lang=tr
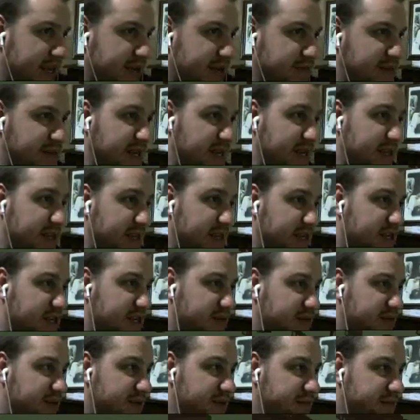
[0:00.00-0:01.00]
Mesela
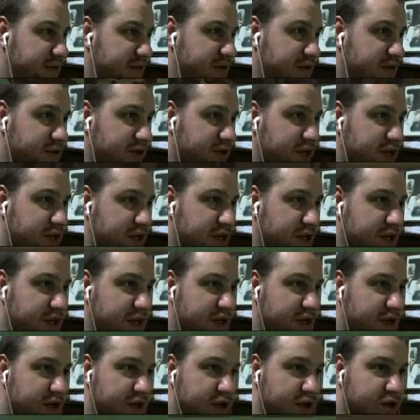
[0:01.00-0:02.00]
taşımız bitiyor. Taşı
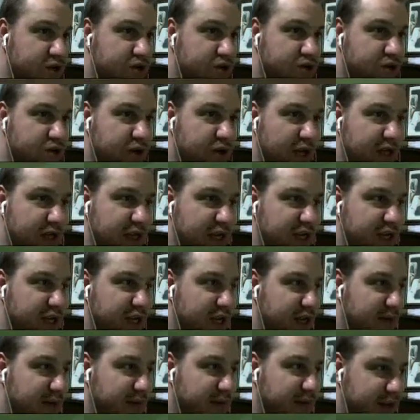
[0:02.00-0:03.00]
şuradan taş
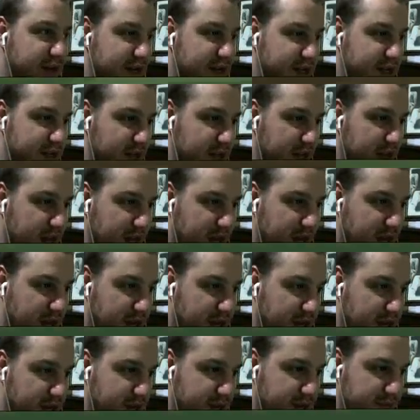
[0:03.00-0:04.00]
alabiliriz e,
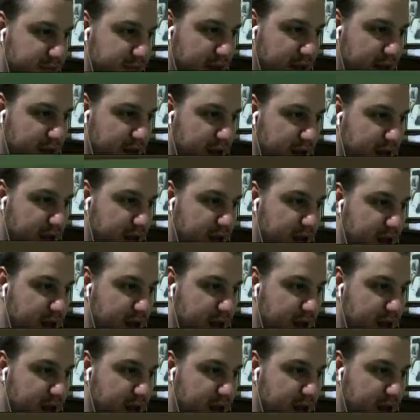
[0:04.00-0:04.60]
kazıp da.